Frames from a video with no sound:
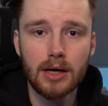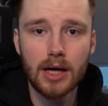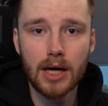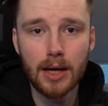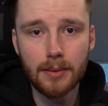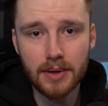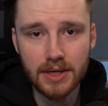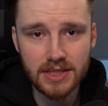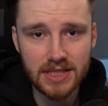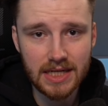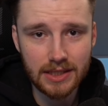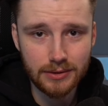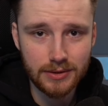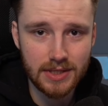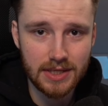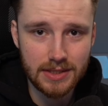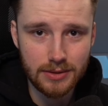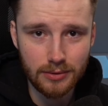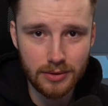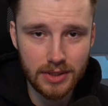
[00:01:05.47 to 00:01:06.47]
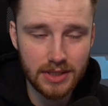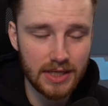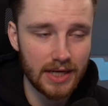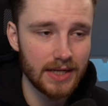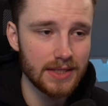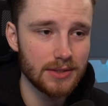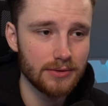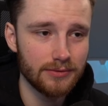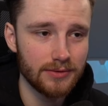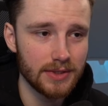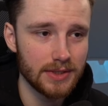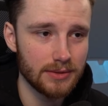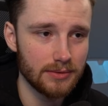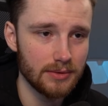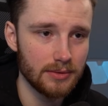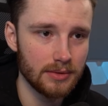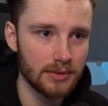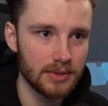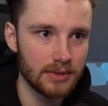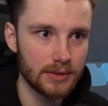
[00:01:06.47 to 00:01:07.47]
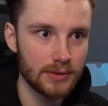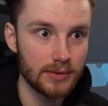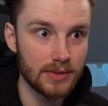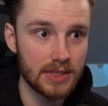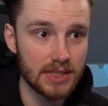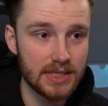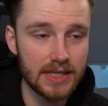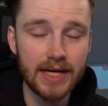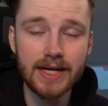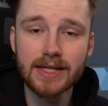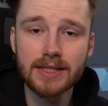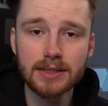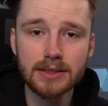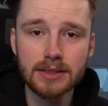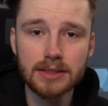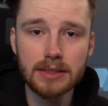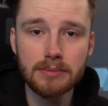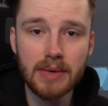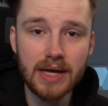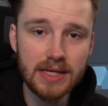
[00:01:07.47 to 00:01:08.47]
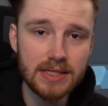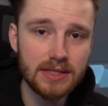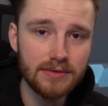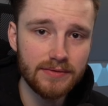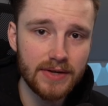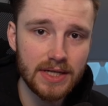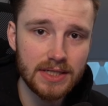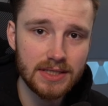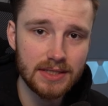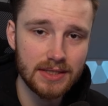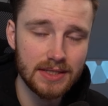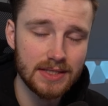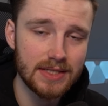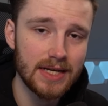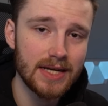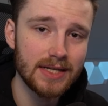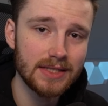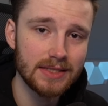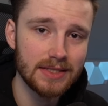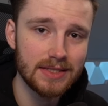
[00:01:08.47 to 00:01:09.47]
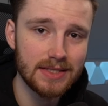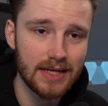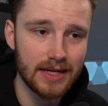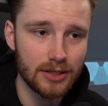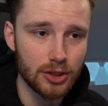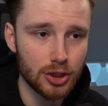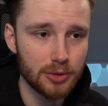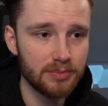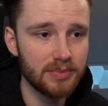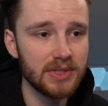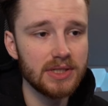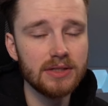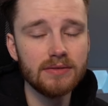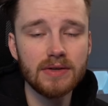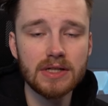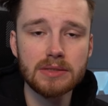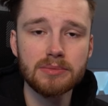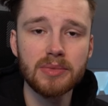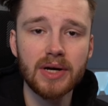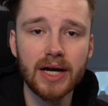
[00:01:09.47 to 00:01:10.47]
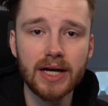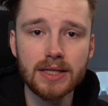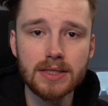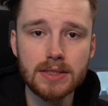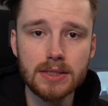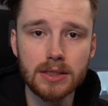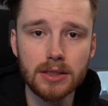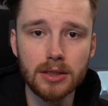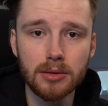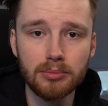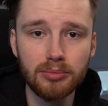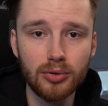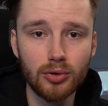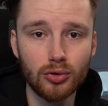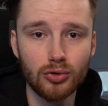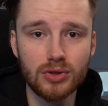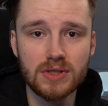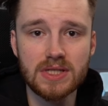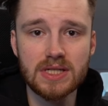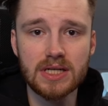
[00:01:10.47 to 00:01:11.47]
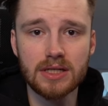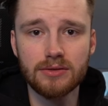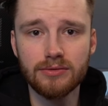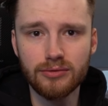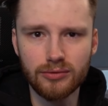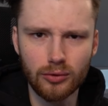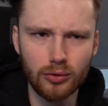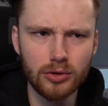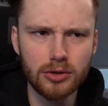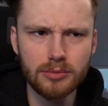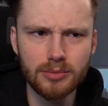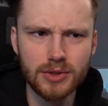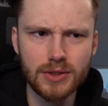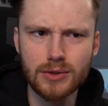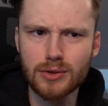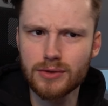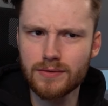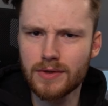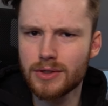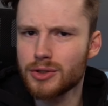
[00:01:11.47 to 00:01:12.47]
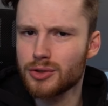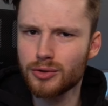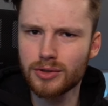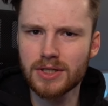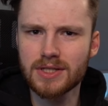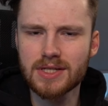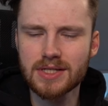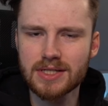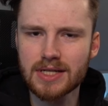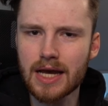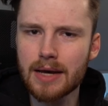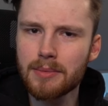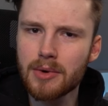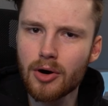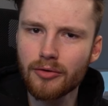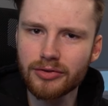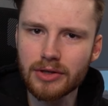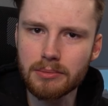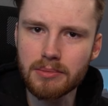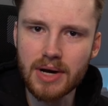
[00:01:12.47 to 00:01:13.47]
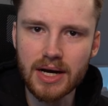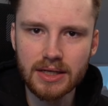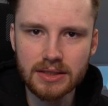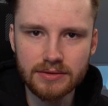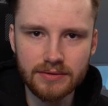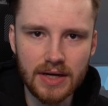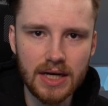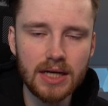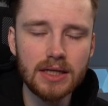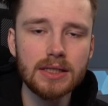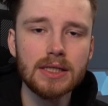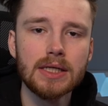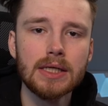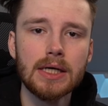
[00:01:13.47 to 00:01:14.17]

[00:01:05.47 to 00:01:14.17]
Aber das sagt uns jetzt noch nicht allzu viel zu The, zu The, Cycle. Im Endeffekt, The Cycle ist ein Spiel, was bereits äh, produziert wurde, beziehungsweise schon tatsächlich einmal auf dem Markt war.